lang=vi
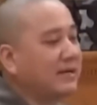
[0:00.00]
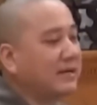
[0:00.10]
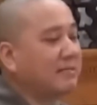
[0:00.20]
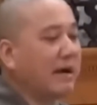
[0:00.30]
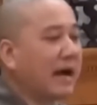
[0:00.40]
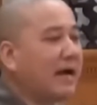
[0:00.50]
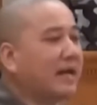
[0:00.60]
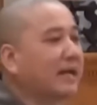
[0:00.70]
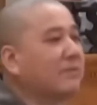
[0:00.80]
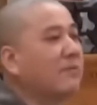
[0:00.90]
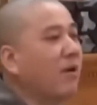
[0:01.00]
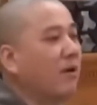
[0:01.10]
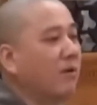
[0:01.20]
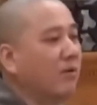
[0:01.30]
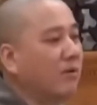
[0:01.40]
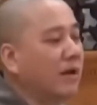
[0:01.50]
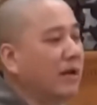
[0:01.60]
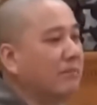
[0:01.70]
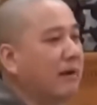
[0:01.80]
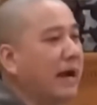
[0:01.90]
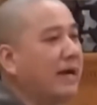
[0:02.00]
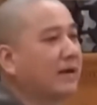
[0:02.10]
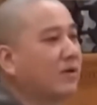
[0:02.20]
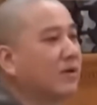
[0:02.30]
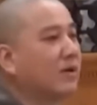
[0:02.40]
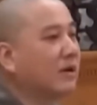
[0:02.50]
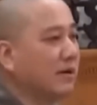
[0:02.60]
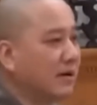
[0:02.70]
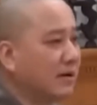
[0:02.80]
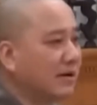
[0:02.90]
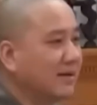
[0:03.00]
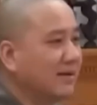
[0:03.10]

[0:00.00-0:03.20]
nên mã là cái mồ hay là mã là con ngựa